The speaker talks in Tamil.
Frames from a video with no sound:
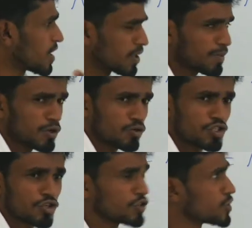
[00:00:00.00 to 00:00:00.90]
கார்பன்
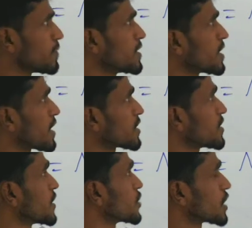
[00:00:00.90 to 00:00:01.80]
கொஞ்சம் கொஞ்சமாக இந்த அரை
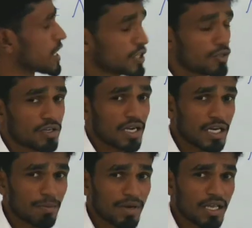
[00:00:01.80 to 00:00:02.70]
அரையாட்களத்தினுடைய
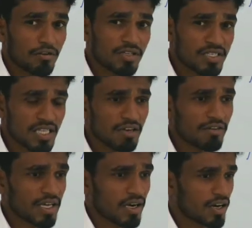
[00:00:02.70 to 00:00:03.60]
அடிப்படையில் வந்து
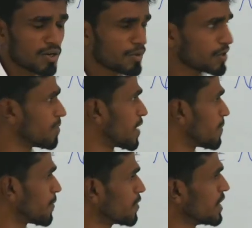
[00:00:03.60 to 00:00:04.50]
சிதைவடைய ஆரம்பிக்கும்
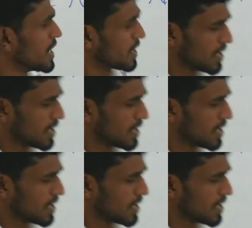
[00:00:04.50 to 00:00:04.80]
அப்போது